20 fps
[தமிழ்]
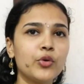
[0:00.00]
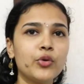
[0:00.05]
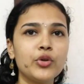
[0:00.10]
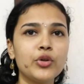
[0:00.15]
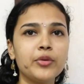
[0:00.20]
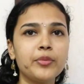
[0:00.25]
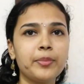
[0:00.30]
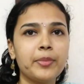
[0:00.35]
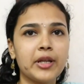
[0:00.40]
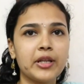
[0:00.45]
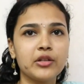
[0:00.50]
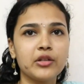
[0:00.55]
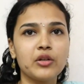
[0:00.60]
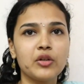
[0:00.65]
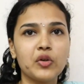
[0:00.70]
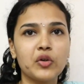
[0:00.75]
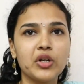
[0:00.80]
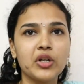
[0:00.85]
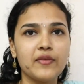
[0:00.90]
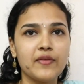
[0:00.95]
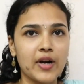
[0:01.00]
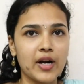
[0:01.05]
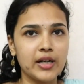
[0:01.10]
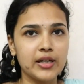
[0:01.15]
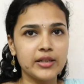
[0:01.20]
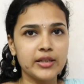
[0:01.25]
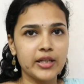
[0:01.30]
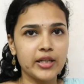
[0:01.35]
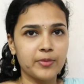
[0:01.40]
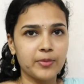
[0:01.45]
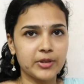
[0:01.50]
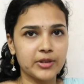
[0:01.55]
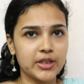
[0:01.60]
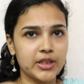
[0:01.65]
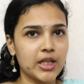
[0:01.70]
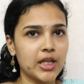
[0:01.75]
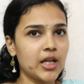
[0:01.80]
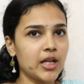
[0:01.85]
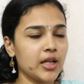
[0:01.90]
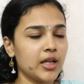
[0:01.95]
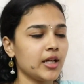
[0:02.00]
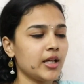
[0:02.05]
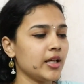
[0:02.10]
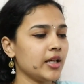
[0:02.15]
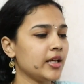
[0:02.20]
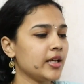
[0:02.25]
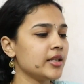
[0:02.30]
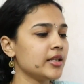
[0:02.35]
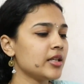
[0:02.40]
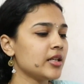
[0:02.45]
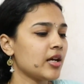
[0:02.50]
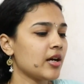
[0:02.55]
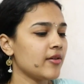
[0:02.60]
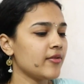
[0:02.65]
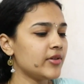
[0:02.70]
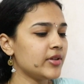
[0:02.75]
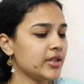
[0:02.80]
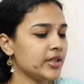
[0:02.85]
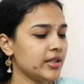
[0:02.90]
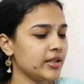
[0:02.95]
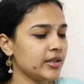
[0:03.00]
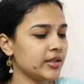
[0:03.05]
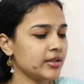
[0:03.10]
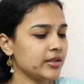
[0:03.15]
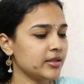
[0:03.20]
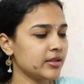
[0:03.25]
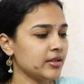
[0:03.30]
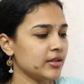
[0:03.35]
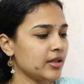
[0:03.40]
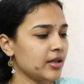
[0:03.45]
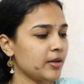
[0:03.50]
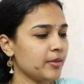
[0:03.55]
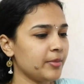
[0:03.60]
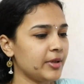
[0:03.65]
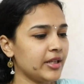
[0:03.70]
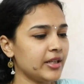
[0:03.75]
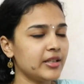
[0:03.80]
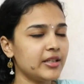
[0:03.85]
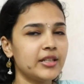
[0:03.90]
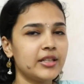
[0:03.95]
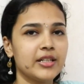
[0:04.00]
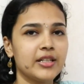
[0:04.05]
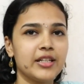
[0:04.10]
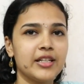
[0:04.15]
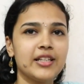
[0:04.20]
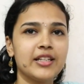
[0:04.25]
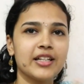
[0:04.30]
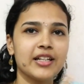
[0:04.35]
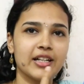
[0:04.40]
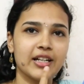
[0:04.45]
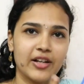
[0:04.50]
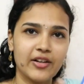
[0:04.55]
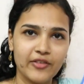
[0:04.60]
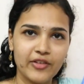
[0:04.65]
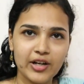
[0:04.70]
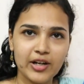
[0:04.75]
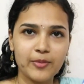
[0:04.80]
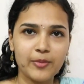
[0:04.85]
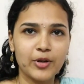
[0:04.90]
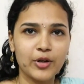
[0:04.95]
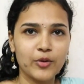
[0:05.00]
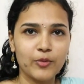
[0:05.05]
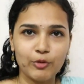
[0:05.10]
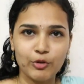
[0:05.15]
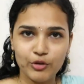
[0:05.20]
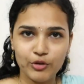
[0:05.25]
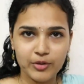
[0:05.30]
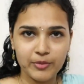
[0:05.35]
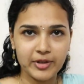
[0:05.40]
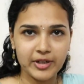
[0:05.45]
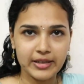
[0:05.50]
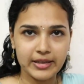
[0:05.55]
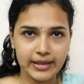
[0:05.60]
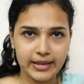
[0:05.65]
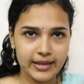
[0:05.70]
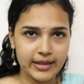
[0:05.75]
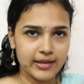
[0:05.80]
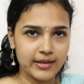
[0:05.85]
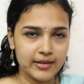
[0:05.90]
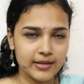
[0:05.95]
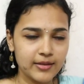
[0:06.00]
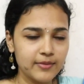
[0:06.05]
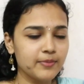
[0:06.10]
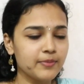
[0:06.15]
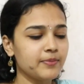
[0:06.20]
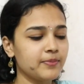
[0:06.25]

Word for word: மூணு பெண்களோட வாழ்க்கையை பற்றி தான் இந்த நாவல் இருக்குது அப்படின்னு இந்த கவரில் பார்க்கும்போதும் நமக்கு தெரியுது